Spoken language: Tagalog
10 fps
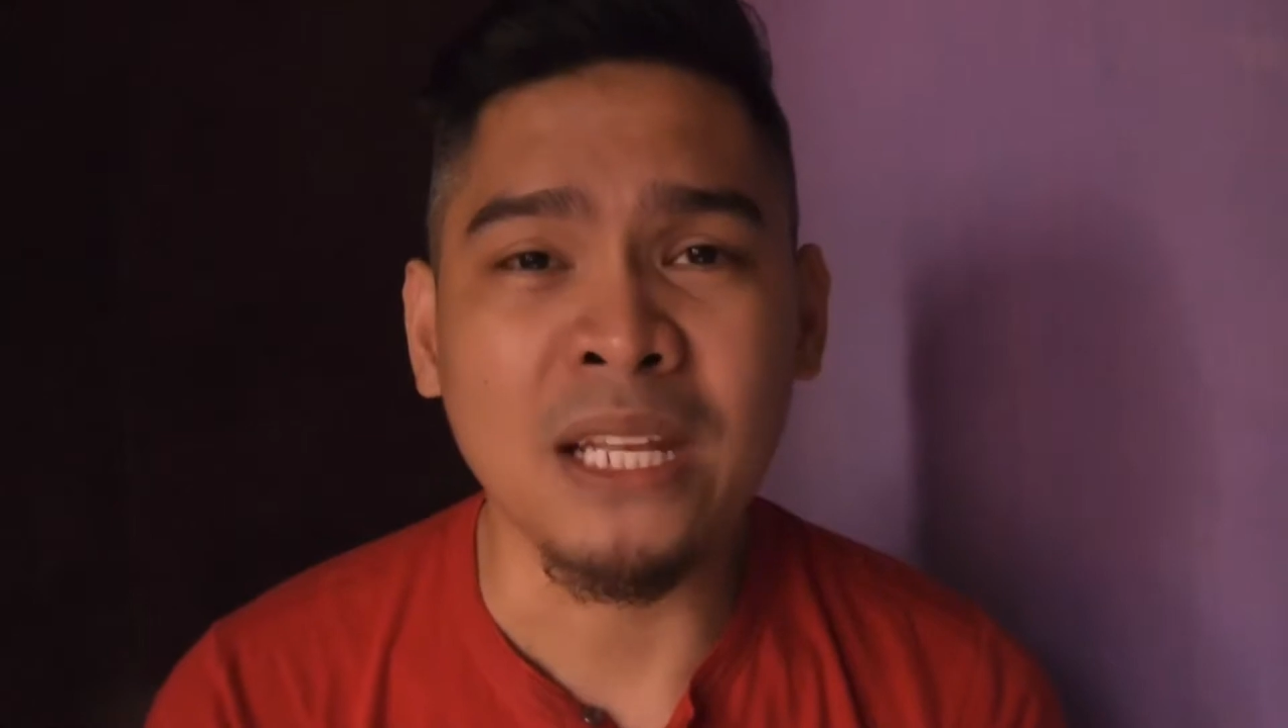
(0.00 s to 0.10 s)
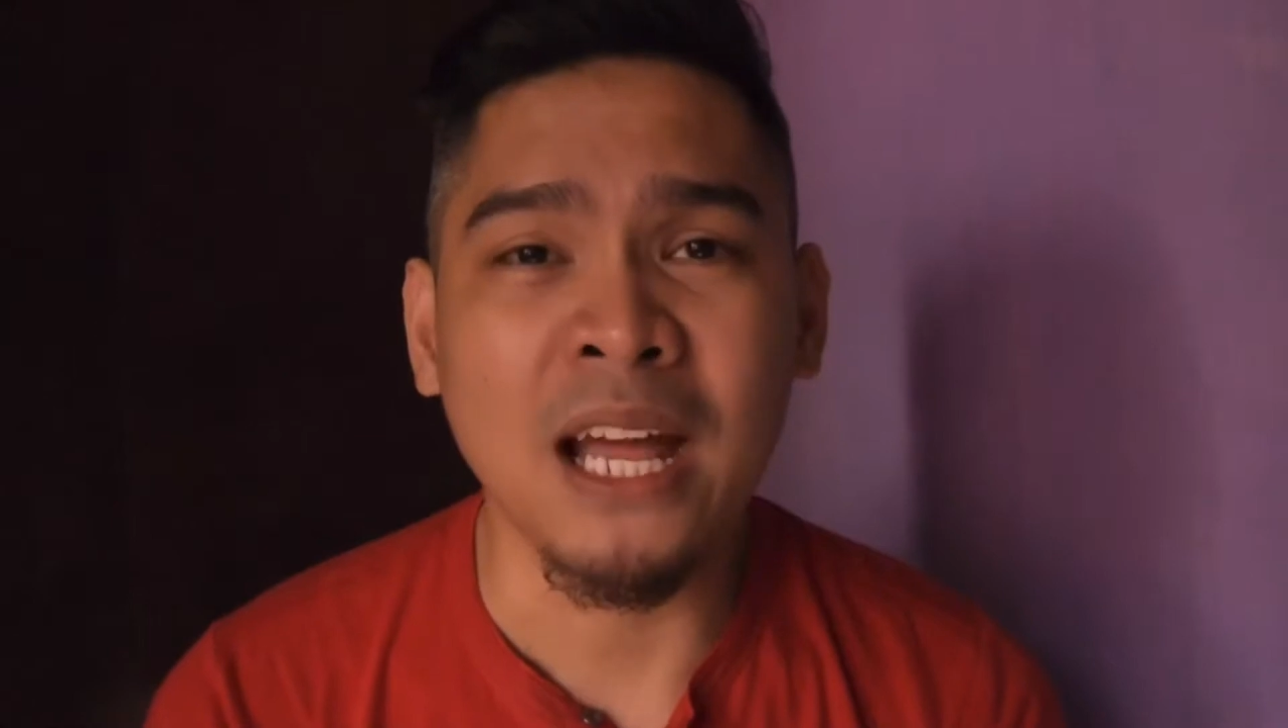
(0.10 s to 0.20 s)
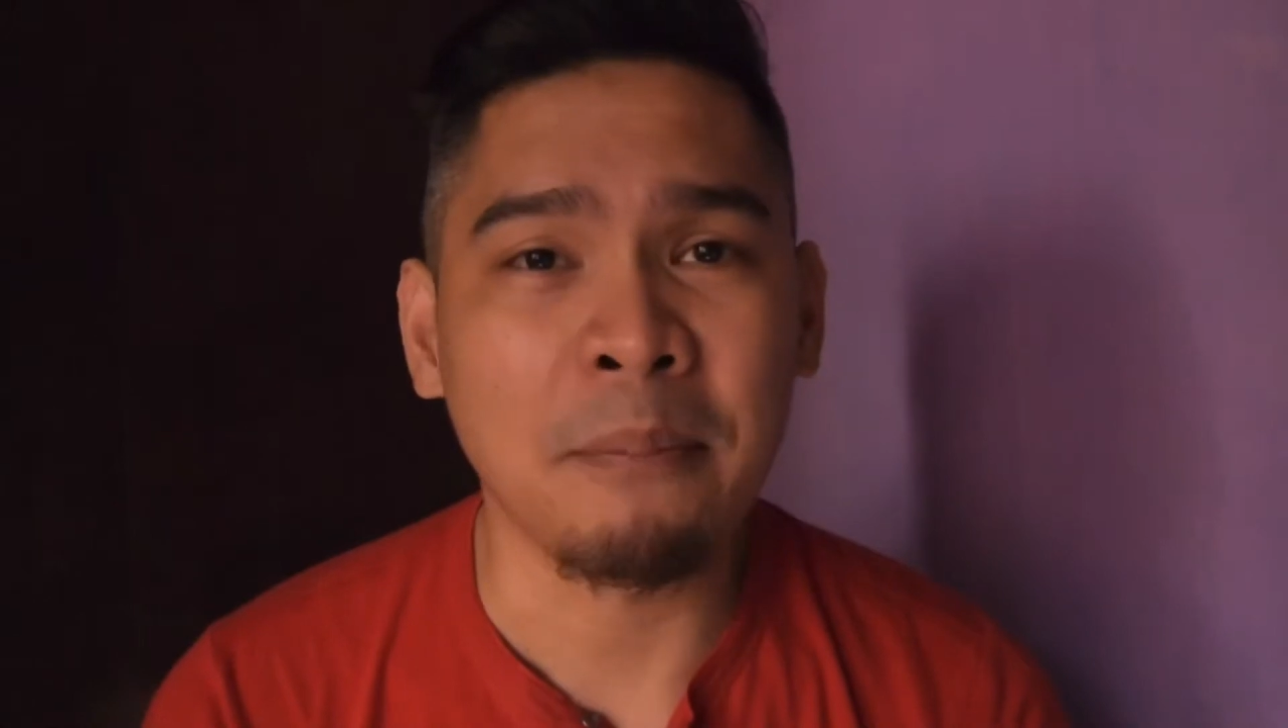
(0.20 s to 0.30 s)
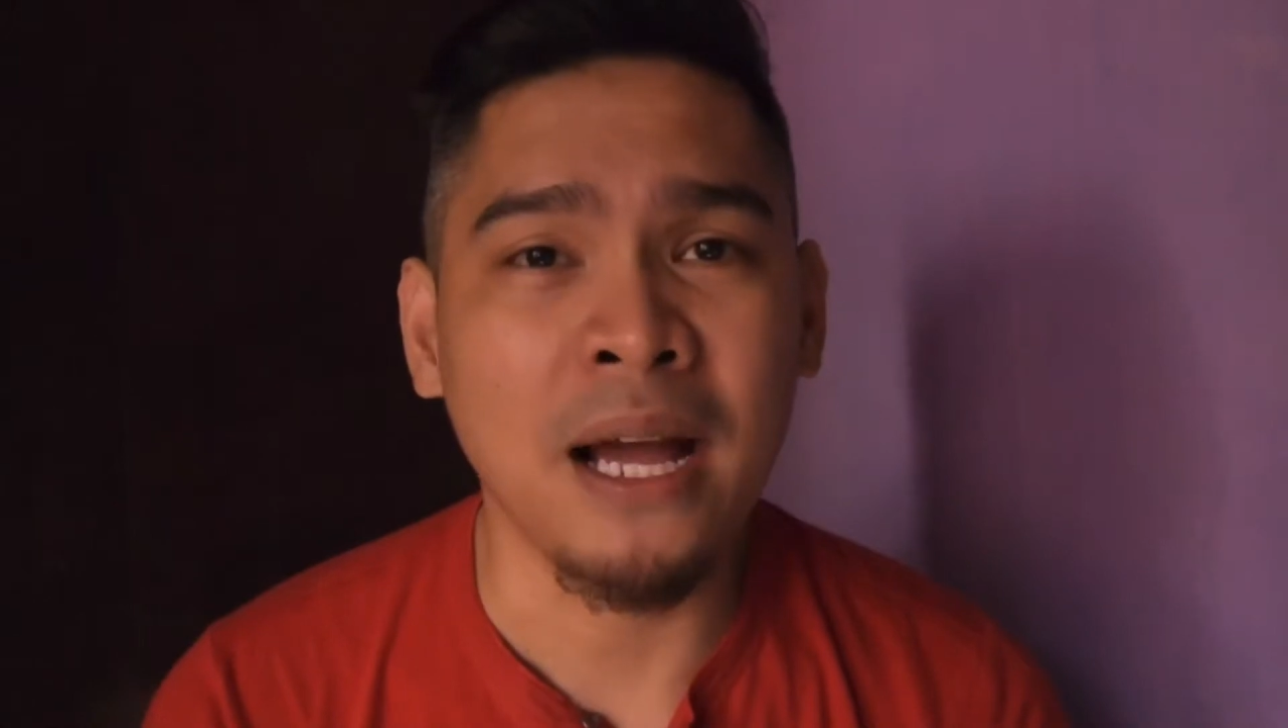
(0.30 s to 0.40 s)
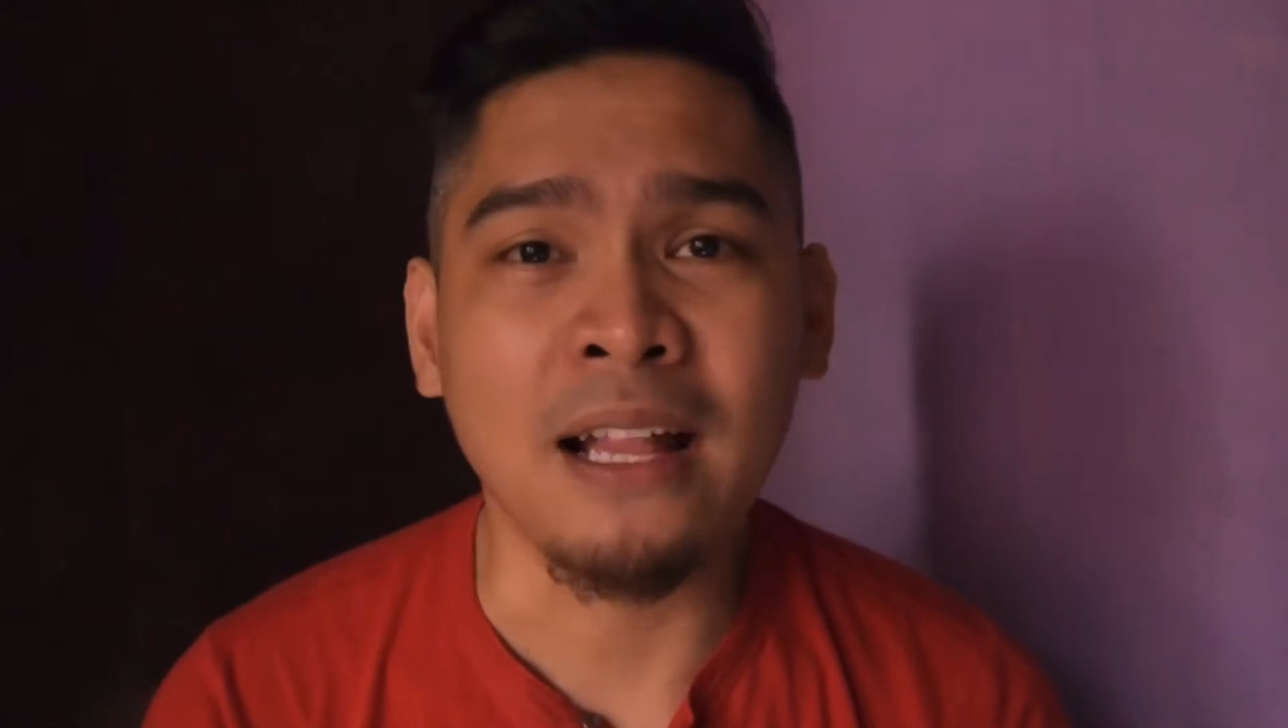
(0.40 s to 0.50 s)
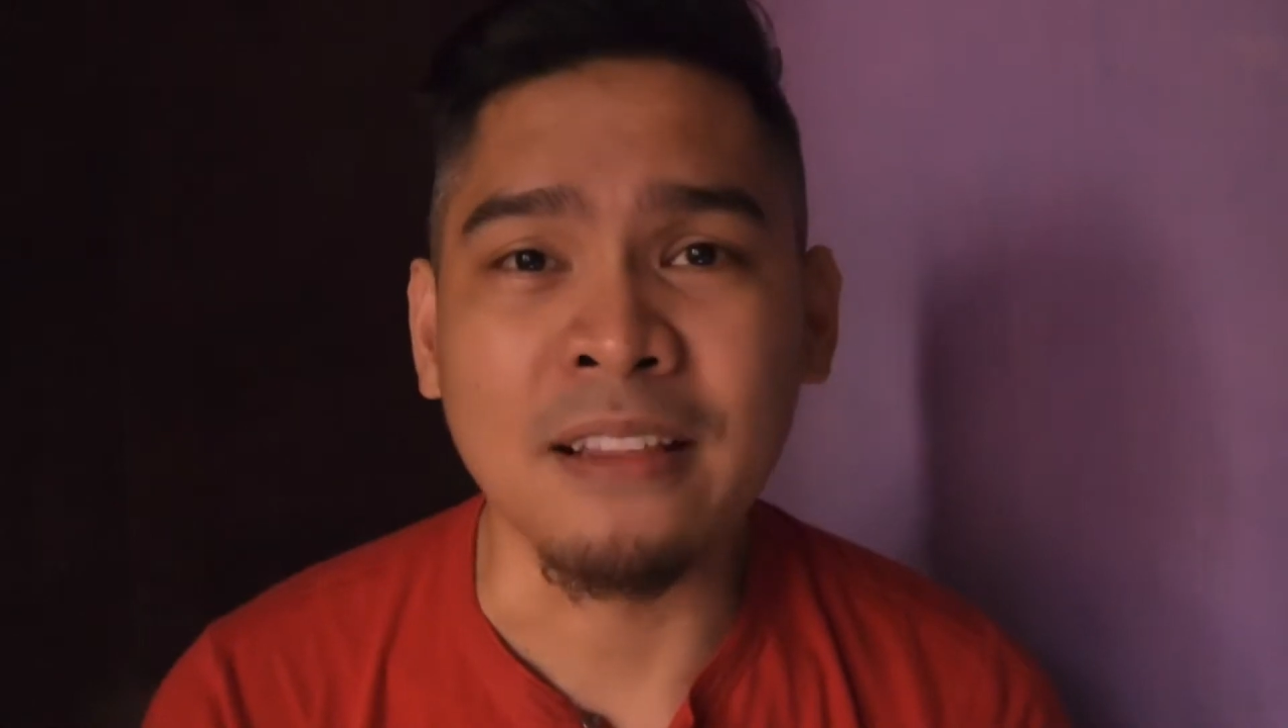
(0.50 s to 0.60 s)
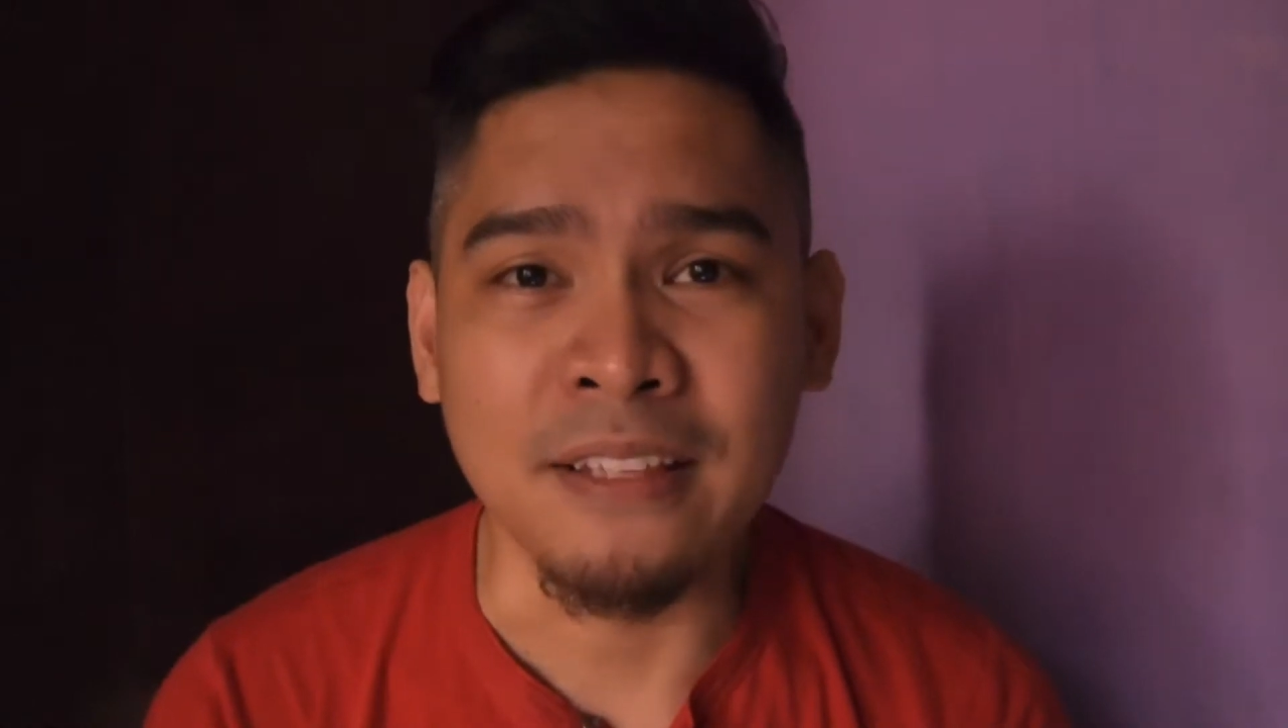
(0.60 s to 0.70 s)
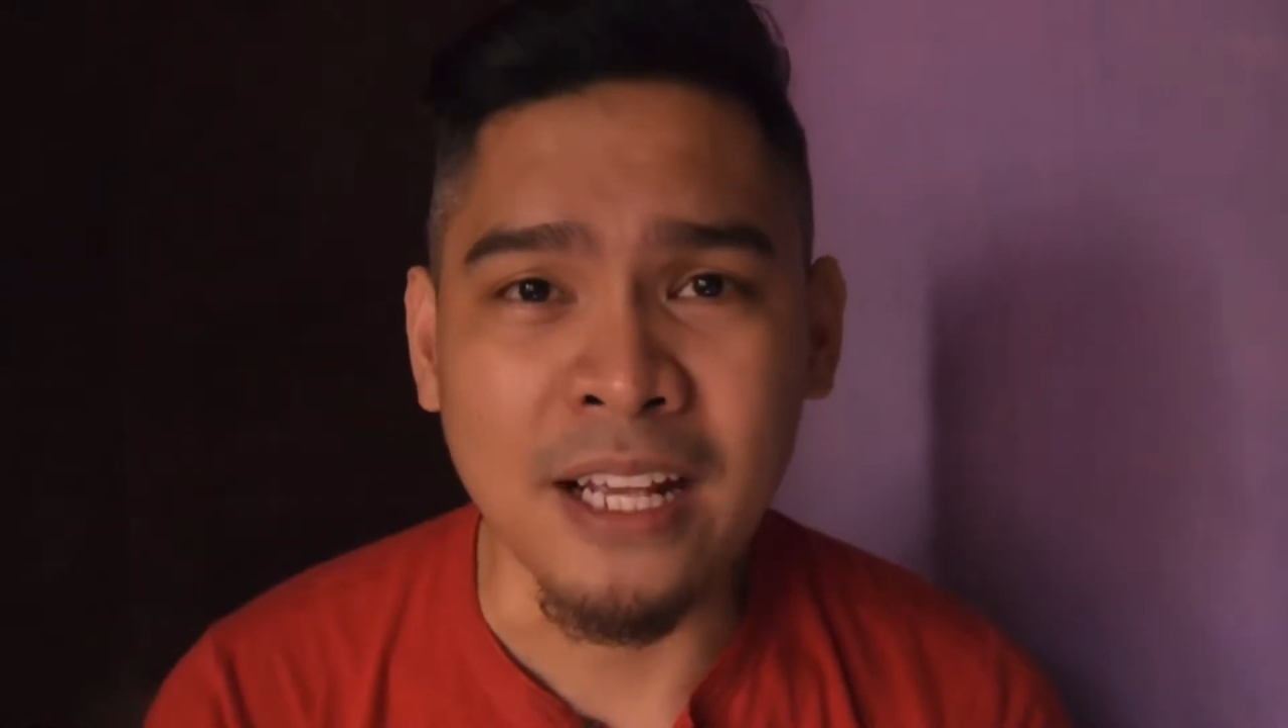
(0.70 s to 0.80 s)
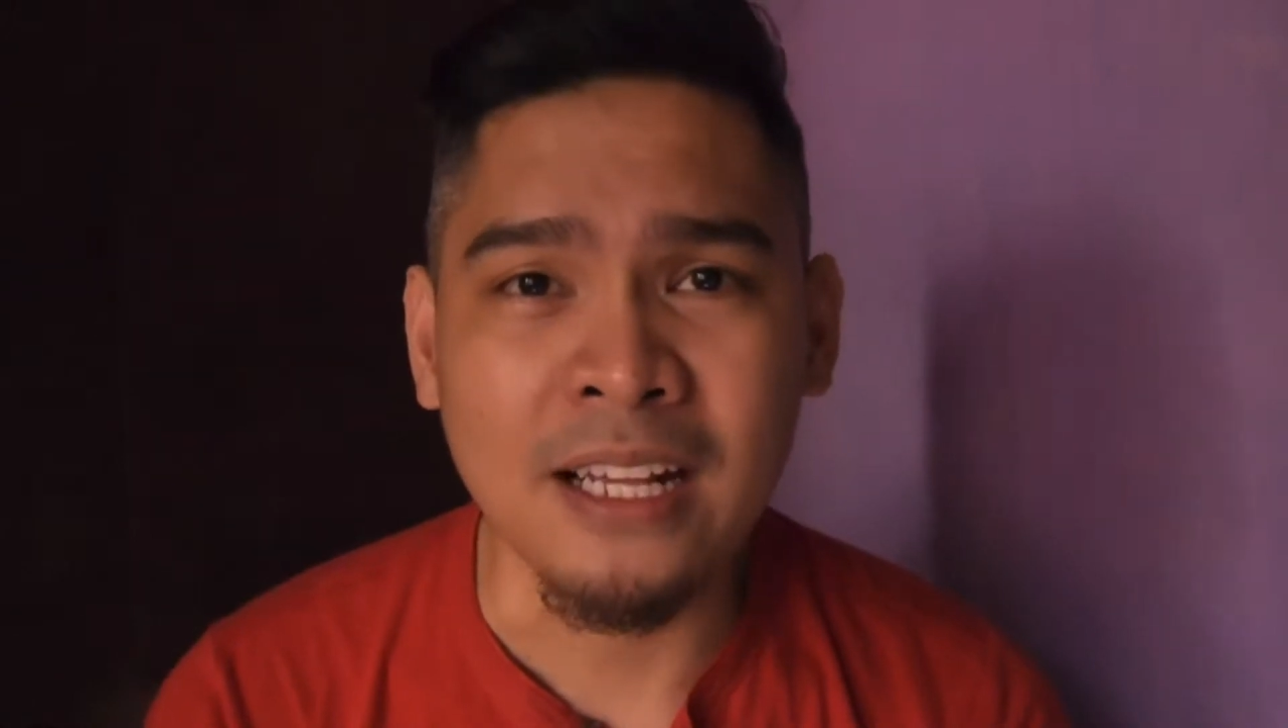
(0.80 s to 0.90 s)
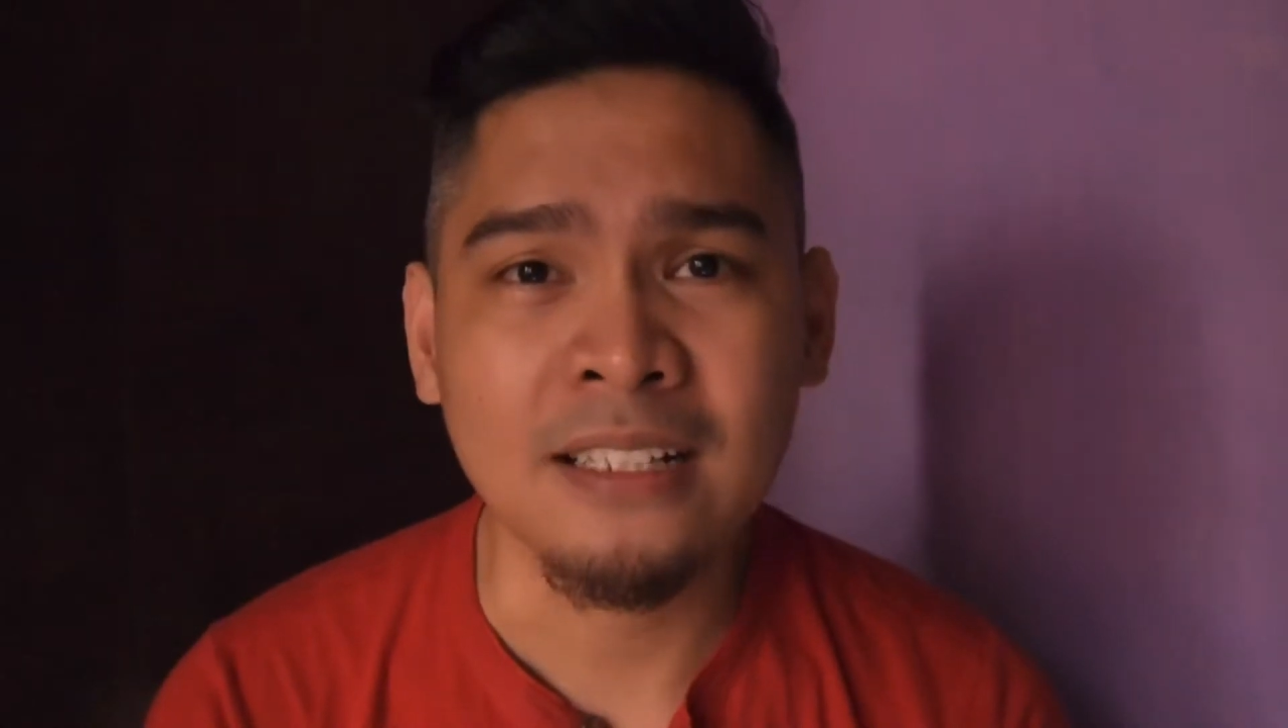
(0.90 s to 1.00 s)
minamahal
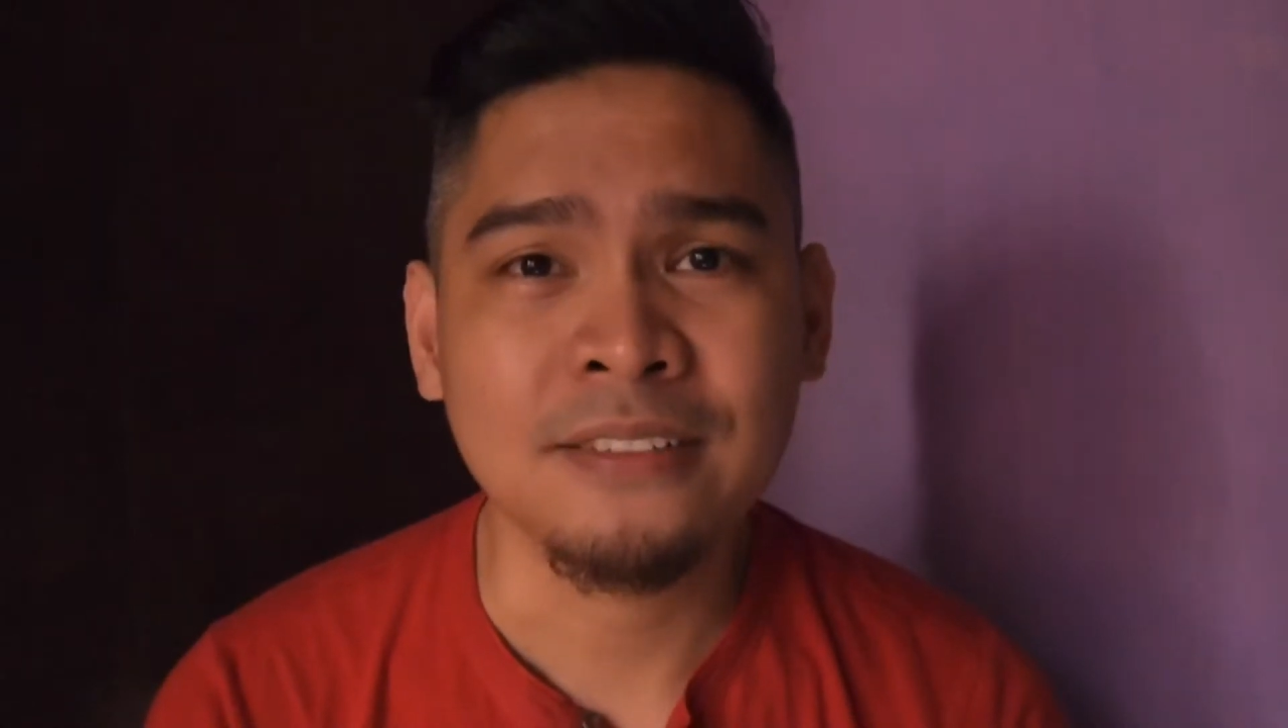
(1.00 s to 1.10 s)
niya.